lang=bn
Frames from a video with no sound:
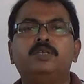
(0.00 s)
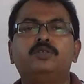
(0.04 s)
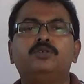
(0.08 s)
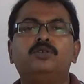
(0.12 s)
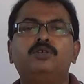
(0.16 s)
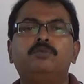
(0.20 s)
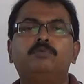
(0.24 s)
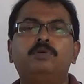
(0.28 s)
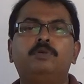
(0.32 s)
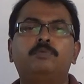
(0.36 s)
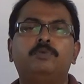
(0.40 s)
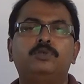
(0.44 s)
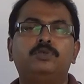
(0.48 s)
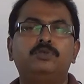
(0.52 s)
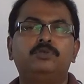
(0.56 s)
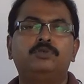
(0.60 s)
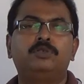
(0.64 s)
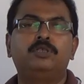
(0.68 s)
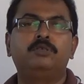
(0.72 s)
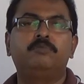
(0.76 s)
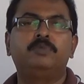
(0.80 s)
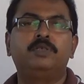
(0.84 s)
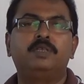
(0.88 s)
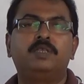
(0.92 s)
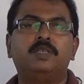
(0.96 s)
বা জৈব
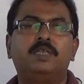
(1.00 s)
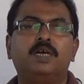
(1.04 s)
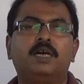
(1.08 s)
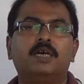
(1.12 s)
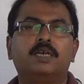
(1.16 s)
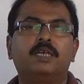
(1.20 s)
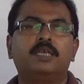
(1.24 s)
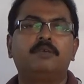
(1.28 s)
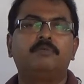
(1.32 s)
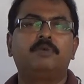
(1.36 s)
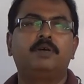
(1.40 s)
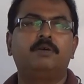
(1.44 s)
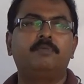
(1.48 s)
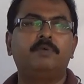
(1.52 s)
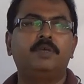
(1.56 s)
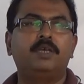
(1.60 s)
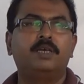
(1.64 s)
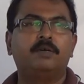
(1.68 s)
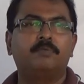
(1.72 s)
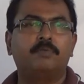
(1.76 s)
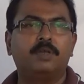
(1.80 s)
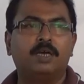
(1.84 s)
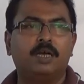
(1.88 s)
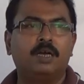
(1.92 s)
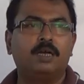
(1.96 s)
প্রযুক্তিবিদ্যা কিভাবে
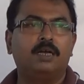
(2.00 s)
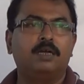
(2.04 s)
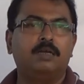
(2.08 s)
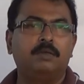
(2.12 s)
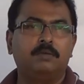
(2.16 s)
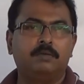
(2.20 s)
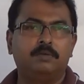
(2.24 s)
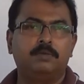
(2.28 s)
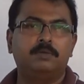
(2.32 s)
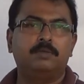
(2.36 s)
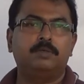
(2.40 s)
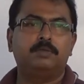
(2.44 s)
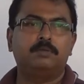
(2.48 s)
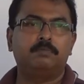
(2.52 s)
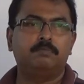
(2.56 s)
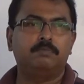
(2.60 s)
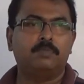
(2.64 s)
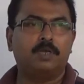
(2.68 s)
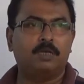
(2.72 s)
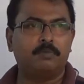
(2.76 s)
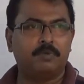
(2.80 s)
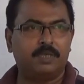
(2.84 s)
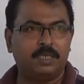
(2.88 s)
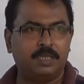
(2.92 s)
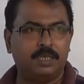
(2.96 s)
আমরা
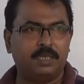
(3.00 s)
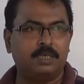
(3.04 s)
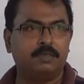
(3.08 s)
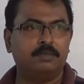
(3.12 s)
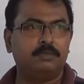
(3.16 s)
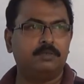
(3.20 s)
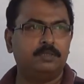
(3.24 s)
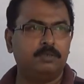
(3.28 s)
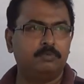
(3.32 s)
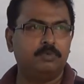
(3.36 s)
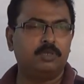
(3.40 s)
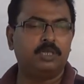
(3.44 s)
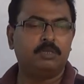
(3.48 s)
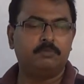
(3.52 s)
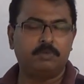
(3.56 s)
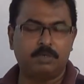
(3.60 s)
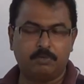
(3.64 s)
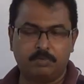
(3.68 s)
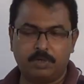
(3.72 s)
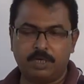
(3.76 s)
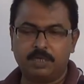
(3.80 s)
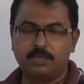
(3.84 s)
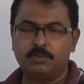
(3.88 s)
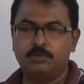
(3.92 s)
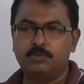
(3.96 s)
আমাদের জীবনে
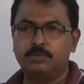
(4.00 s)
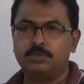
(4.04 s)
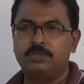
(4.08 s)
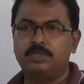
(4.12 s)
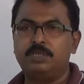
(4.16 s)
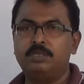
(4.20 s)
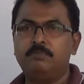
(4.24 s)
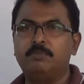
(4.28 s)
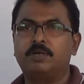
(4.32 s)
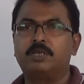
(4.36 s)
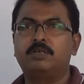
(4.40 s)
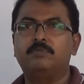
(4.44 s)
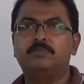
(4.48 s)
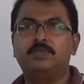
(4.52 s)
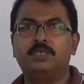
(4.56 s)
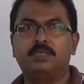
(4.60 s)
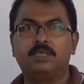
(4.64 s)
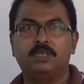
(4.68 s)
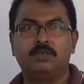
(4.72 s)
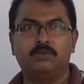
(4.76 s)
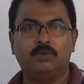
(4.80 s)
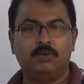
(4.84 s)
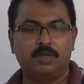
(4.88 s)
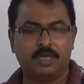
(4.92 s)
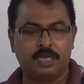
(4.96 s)
ব্যবহার করছি মানব
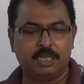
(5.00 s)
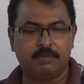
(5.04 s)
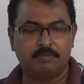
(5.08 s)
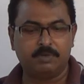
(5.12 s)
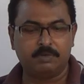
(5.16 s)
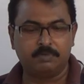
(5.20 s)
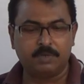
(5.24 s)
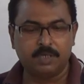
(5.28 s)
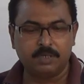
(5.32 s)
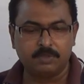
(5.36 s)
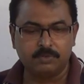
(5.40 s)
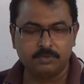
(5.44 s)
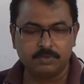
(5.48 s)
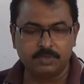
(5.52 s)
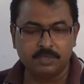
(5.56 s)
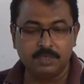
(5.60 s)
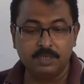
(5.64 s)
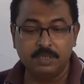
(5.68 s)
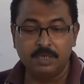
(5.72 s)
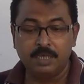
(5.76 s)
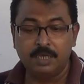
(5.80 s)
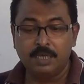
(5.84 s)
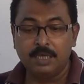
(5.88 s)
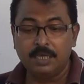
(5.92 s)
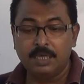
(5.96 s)
জাতির কল্যাণে ব্যবহার করছি
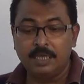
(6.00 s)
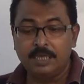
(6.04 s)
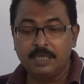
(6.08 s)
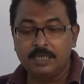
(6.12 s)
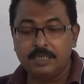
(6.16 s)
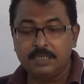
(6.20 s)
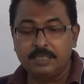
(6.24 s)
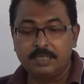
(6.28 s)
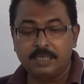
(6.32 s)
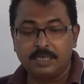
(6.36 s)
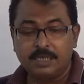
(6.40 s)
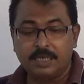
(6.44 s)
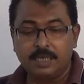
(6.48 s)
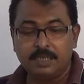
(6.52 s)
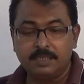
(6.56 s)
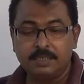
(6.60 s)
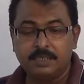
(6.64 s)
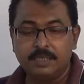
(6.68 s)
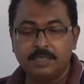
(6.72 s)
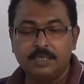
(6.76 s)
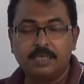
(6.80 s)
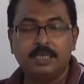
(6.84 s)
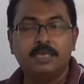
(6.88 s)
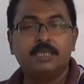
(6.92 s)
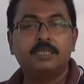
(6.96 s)
সেখান
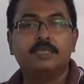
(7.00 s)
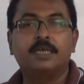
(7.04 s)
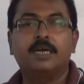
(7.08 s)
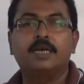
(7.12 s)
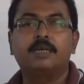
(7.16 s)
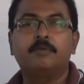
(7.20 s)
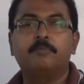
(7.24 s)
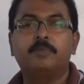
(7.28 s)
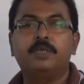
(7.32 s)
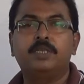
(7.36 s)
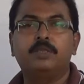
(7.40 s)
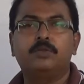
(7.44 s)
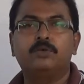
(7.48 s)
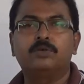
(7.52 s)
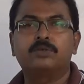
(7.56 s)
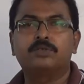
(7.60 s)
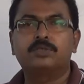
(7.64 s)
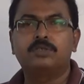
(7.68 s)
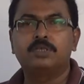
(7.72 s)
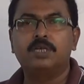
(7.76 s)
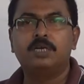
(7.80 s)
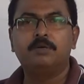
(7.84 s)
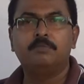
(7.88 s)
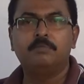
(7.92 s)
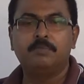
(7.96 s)
থেকে থাকবে দশ
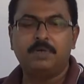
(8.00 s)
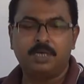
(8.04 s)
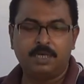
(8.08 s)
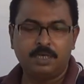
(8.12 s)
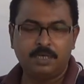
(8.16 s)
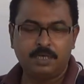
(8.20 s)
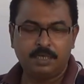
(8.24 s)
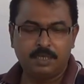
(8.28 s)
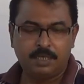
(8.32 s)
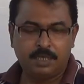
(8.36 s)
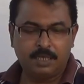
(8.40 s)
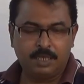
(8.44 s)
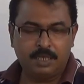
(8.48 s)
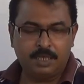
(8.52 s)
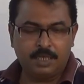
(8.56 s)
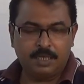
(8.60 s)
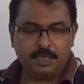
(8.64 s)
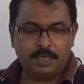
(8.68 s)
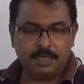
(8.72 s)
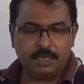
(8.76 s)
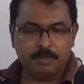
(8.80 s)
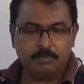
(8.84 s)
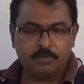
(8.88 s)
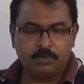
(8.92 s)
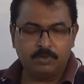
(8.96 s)
নাম্বার
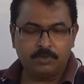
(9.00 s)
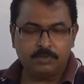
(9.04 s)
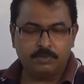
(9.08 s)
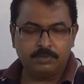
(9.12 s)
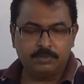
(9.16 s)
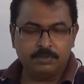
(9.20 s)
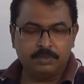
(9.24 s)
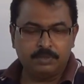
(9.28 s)
এবং